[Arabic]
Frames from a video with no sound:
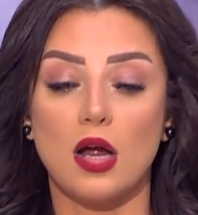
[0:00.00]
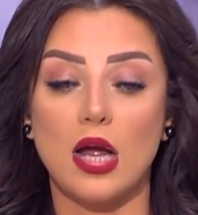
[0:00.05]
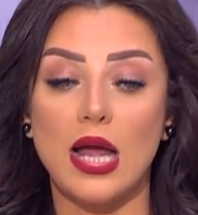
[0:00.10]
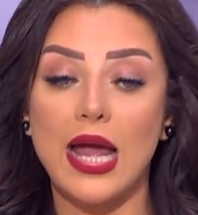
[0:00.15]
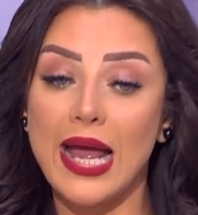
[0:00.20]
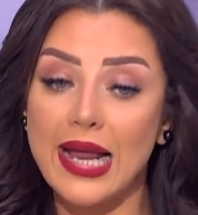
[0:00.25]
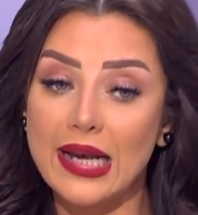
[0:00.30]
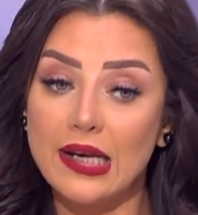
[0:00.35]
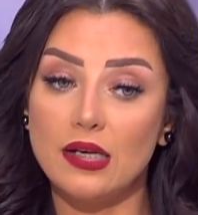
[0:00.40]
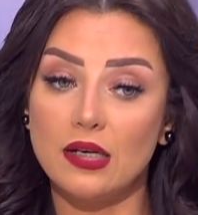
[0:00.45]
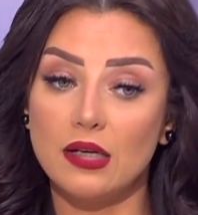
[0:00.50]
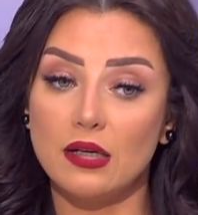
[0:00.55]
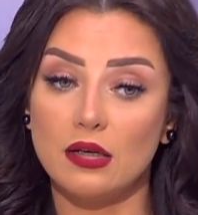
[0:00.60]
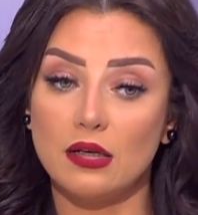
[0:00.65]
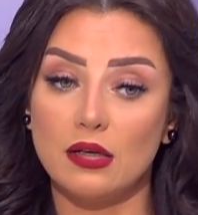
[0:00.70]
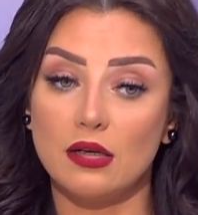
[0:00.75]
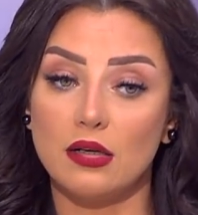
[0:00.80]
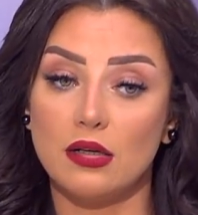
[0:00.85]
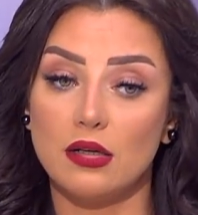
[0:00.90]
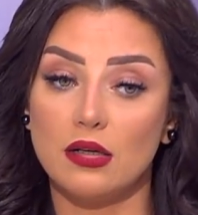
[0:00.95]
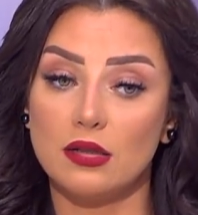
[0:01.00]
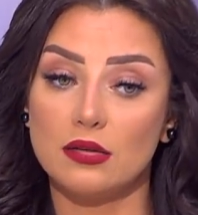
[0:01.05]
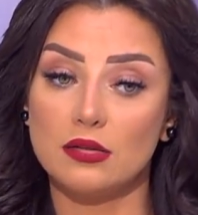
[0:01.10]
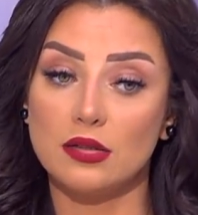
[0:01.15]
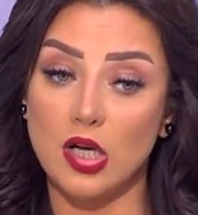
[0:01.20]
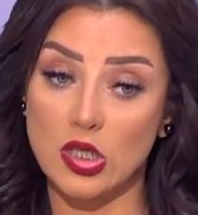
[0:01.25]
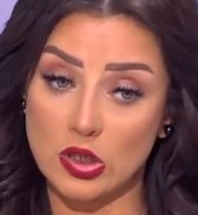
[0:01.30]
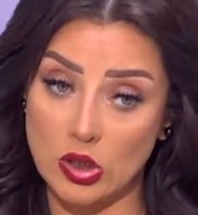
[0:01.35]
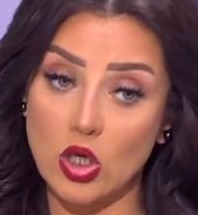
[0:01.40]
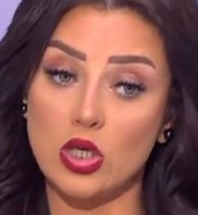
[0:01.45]
هل
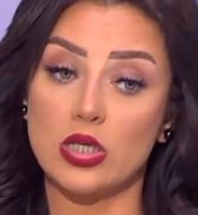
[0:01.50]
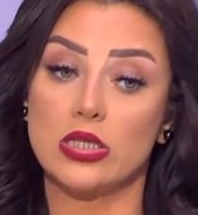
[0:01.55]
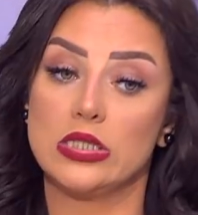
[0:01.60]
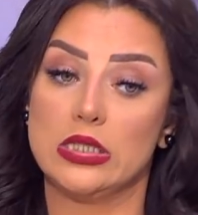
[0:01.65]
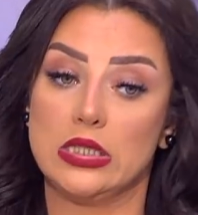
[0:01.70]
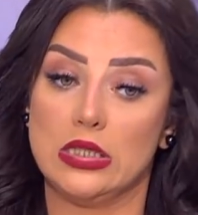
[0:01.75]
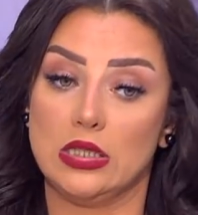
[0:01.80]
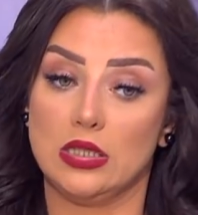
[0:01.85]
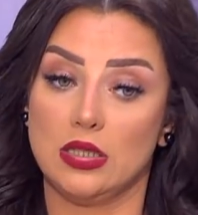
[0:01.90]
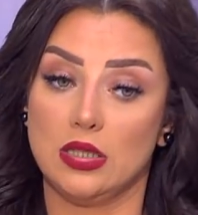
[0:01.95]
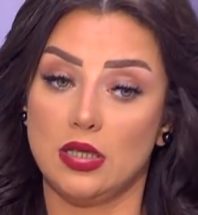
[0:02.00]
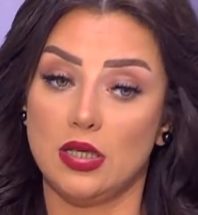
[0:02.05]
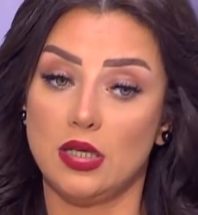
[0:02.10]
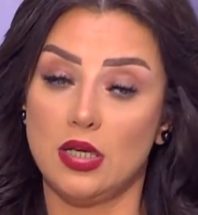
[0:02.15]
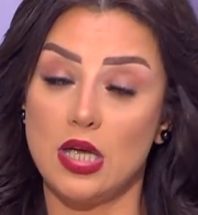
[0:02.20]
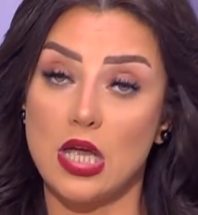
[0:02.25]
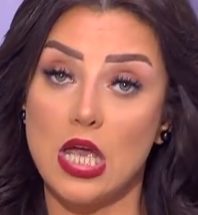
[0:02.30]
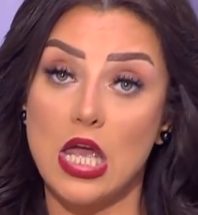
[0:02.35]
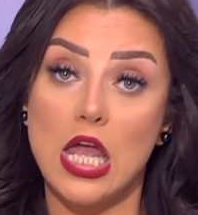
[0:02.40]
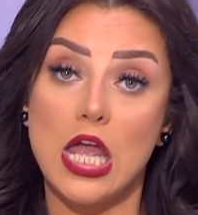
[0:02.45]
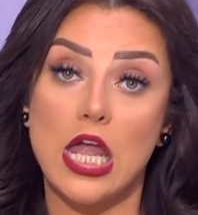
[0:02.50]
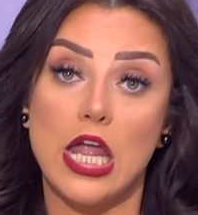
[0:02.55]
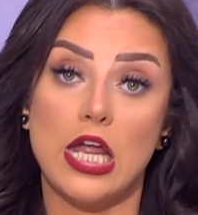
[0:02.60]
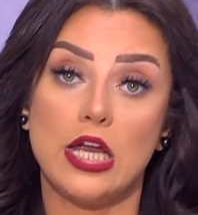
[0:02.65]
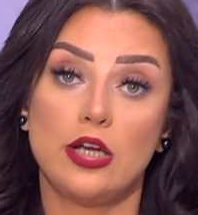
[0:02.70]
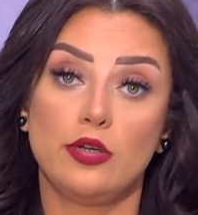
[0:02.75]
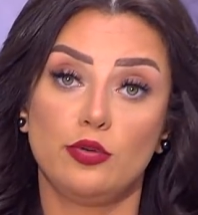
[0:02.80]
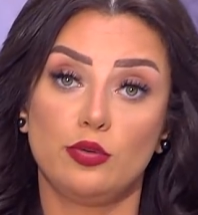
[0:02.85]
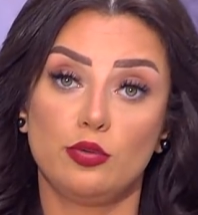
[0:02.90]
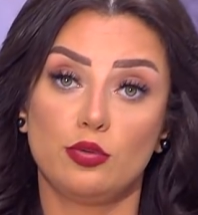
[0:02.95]
تعتقدي
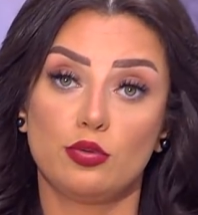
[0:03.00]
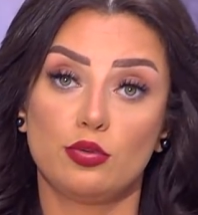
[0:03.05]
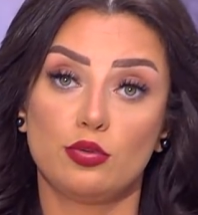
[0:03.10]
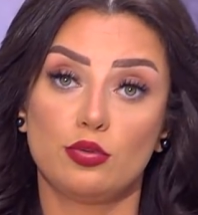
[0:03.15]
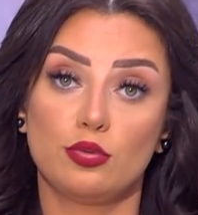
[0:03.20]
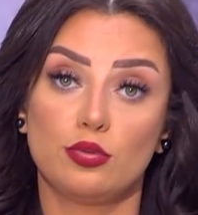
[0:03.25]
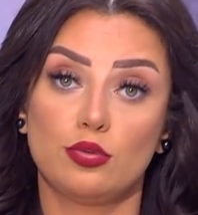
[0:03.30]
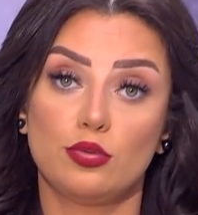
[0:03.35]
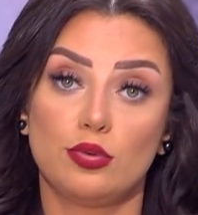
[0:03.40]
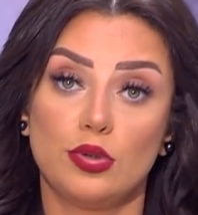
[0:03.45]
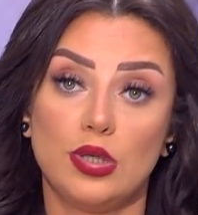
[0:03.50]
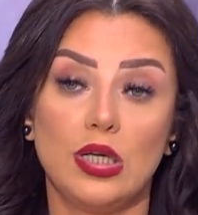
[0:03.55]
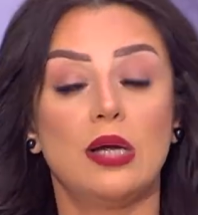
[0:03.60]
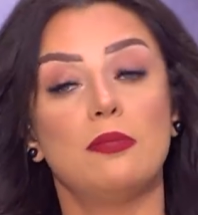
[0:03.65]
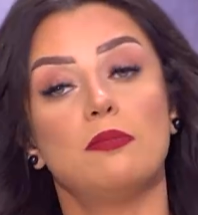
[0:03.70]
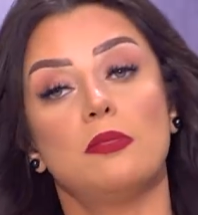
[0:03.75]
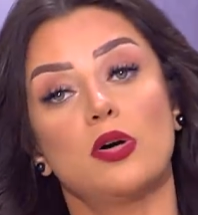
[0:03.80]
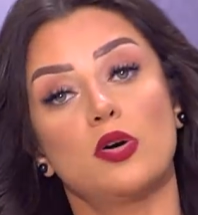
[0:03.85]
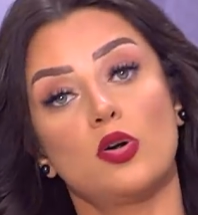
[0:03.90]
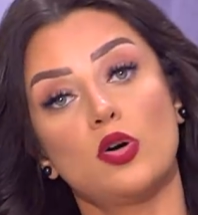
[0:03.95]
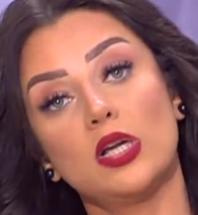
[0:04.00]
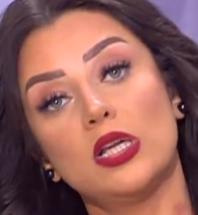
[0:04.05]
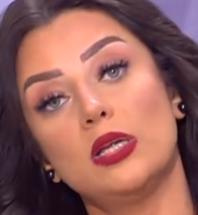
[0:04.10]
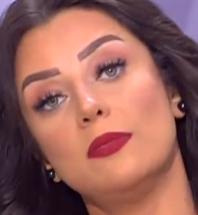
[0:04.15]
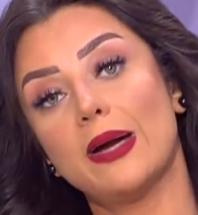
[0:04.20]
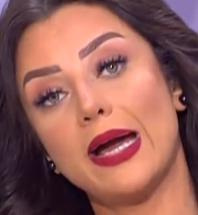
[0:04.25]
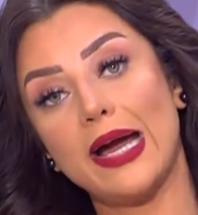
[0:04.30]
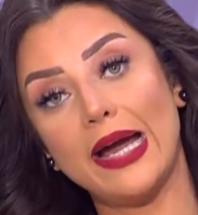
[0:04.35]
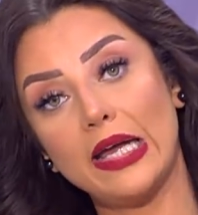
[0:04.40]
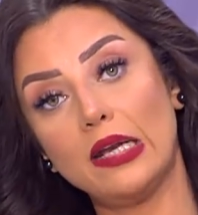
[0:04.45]
انه لما الراجل
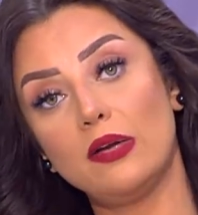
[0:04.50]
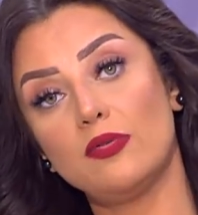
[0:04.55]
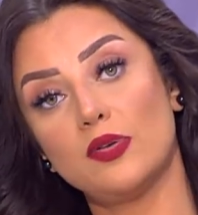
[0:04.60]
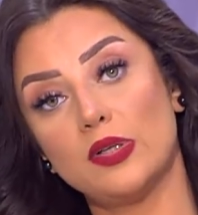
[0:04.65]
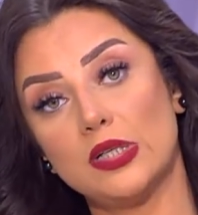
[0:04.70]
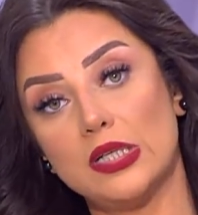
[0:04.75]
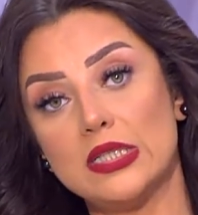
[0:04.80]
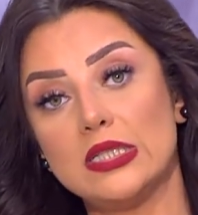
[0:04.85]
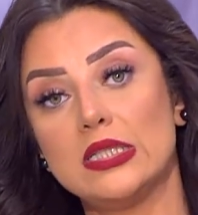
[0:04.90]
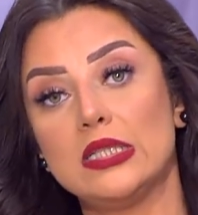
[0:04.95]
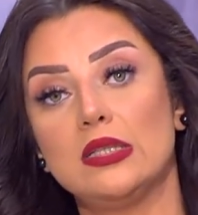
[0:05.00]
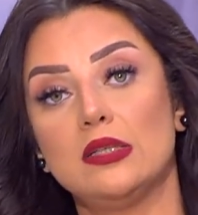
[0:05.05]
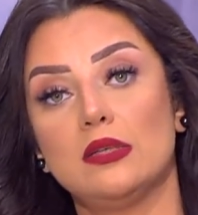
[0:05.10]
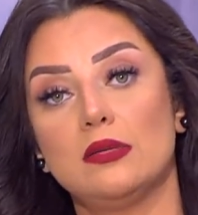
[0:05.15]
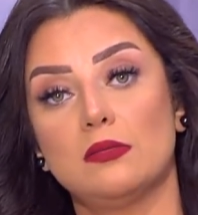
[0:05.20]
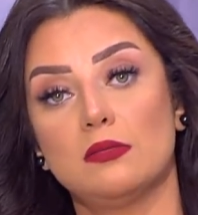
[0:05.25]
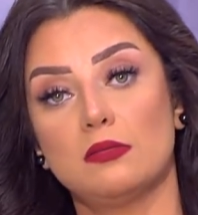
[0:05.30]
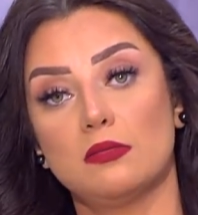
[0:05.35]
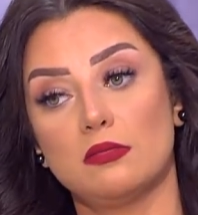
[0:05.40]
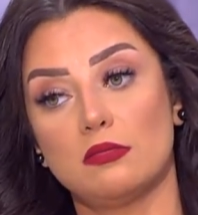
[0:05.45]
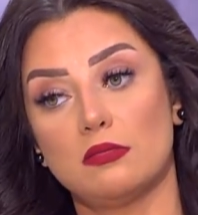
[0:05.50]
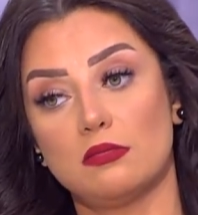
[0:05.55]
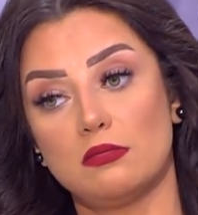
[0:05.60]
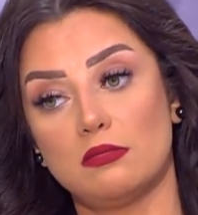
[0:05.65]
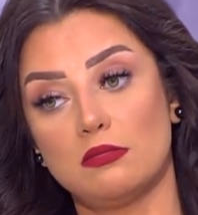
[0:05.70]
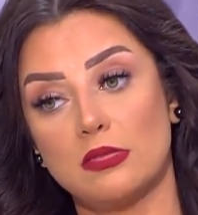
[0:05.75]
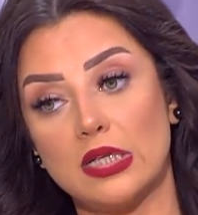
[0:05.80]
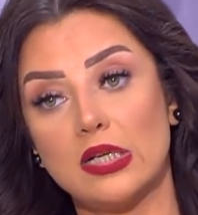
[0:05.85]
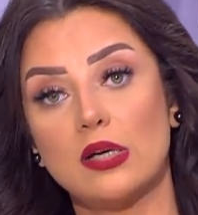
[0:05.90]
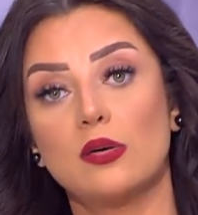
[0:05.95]
يبقى عارف ان انت
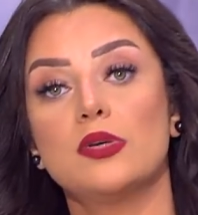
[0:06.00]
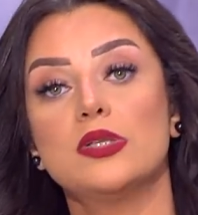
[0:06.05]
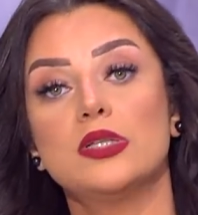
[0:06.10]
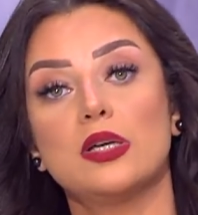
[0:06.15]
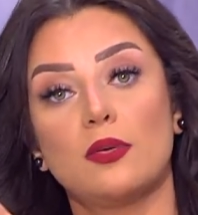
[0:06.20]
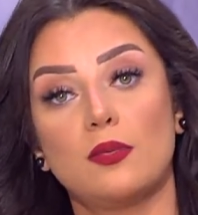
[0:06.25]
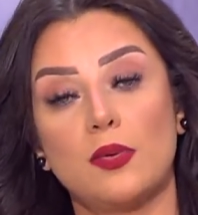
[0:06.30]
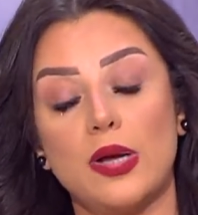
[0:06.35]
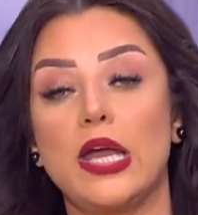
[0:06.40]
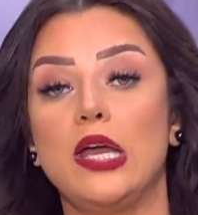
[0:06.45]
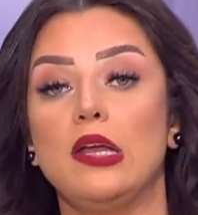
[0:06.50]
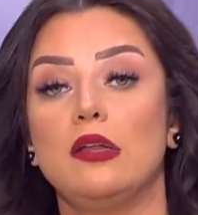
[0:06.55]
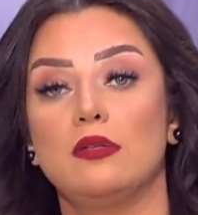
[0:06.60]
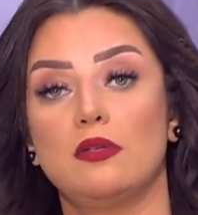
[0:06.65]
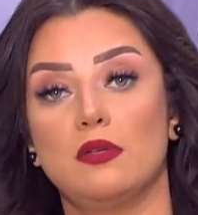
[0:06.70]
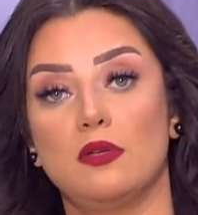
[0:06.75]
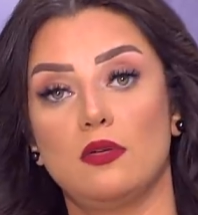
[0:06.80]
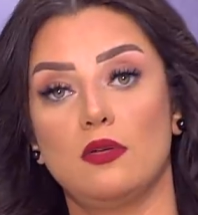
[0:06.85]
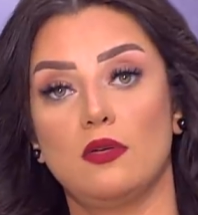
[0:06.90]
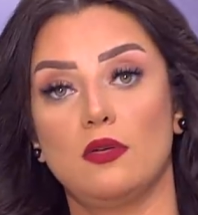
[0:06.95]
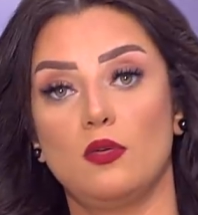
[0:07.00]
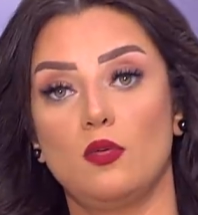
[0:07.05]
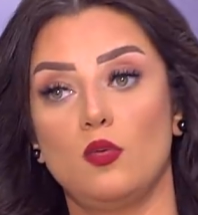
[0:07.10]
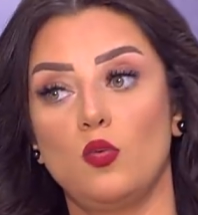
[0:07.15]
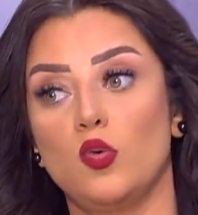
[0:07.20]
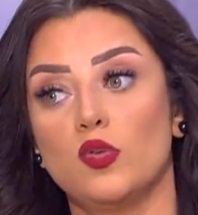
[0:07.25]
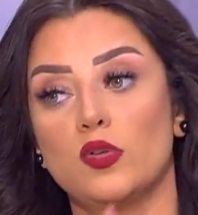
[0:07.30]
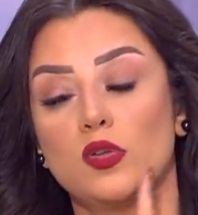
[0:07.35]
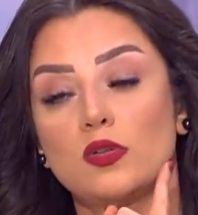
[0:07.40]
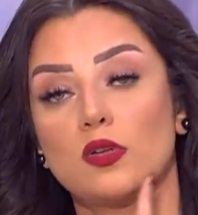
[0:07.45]
متجوزه واحد
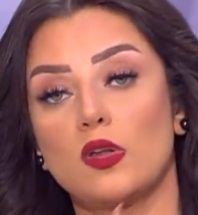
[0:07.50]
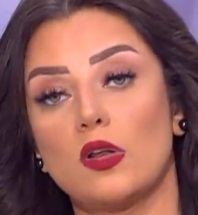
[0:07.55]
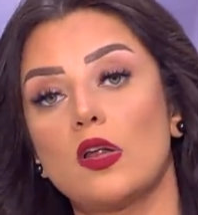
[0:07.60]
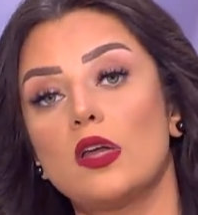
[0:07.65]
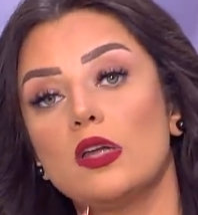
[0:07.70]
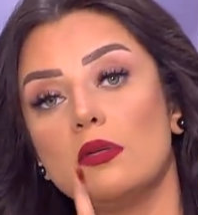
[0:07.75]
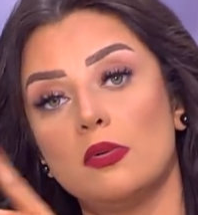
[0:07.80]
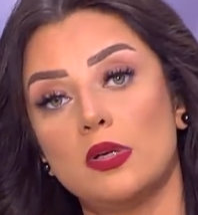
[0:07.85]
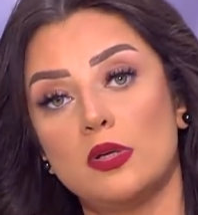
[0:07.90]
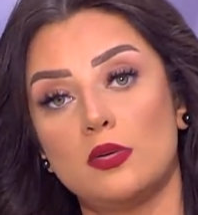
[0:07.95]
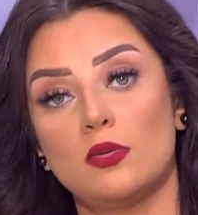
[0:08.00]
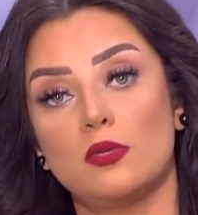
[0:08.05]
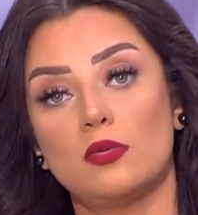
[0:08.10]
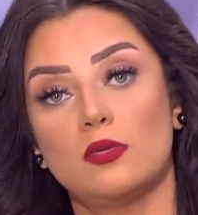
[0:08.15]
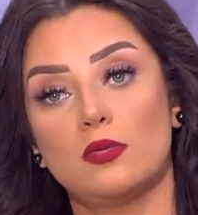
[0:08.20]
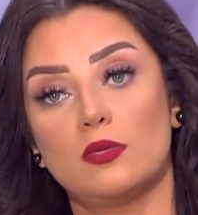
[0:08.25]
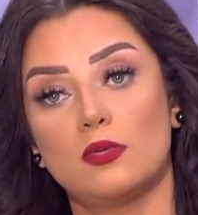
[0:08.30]
وتتطلقي منه